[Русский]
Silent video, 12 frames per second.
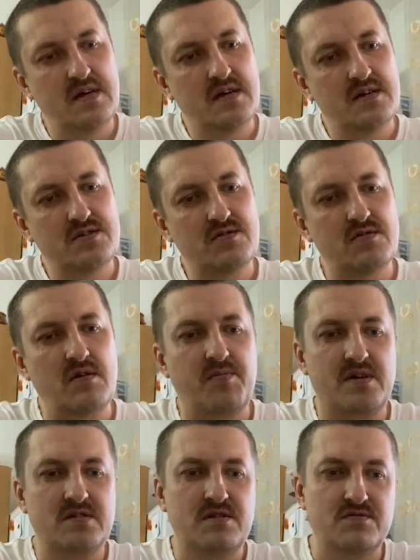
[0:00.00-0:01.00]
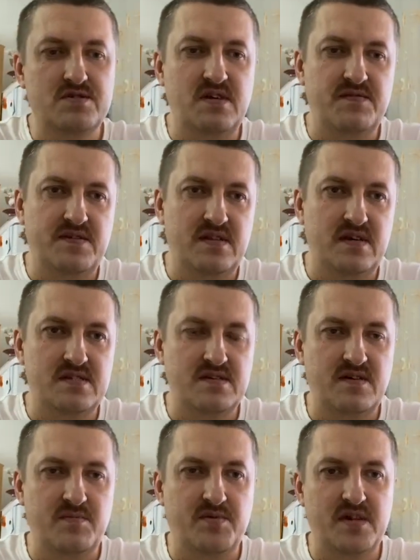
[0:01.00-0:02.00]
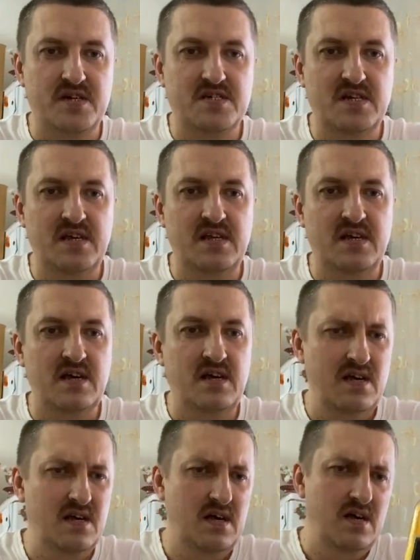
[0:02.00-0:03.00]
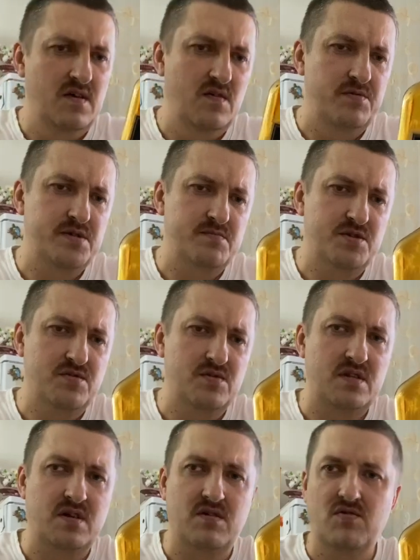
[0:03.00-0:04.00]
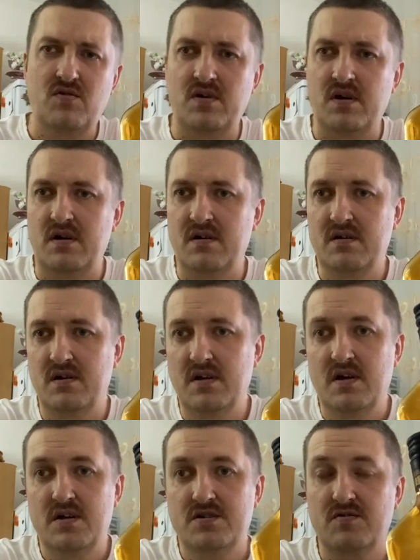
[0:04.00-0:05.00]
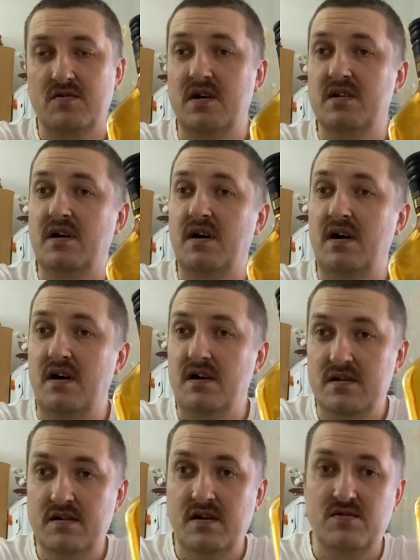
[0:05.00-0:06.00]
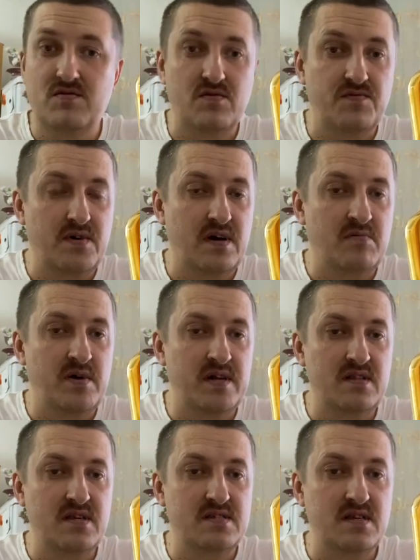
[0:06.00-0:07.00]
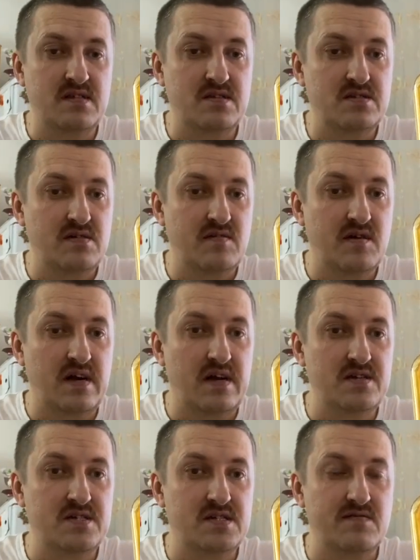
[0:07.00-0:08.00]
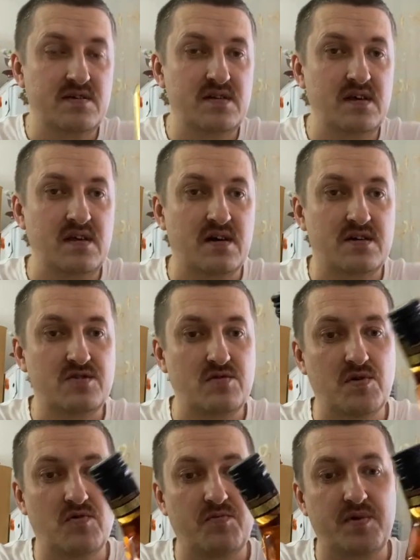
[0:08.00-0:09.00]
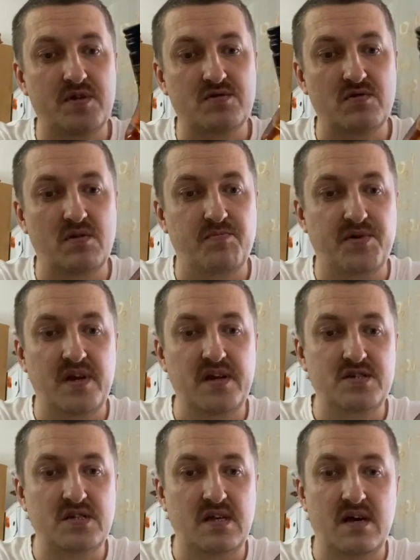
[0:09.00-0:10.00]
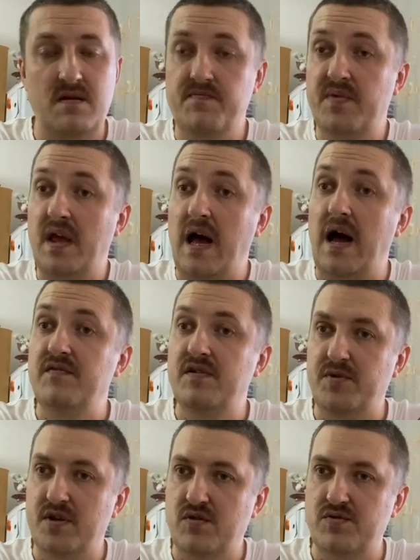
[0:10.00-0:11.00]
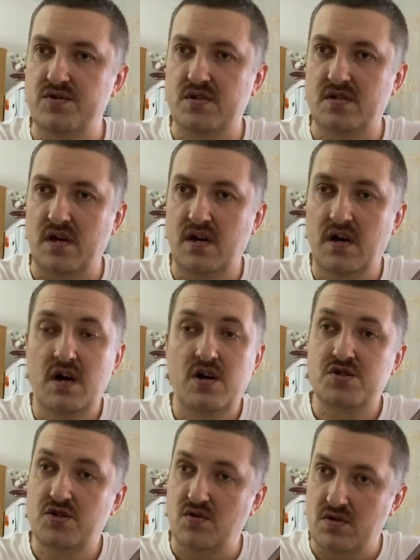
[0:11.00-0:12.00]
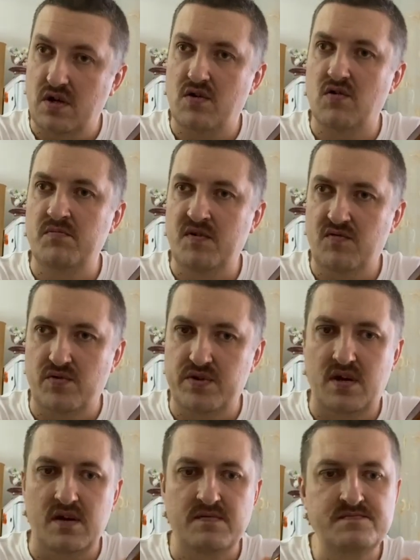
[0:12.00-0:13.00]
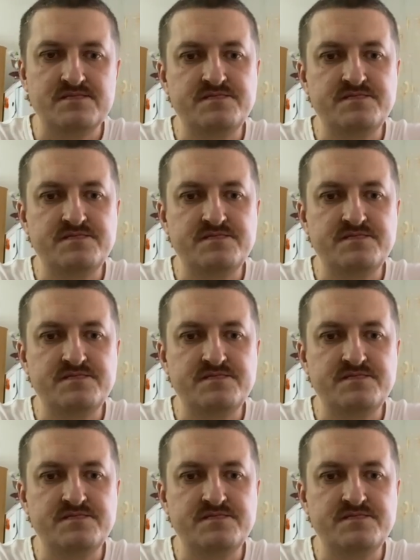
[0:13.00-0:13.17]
что-то про сложное финансовое положение. В общем, что-то такое, что когда нету в кармане достаточного количества денег, чтобы купить что-то приличное, а выпить хочется что-то кроме водки,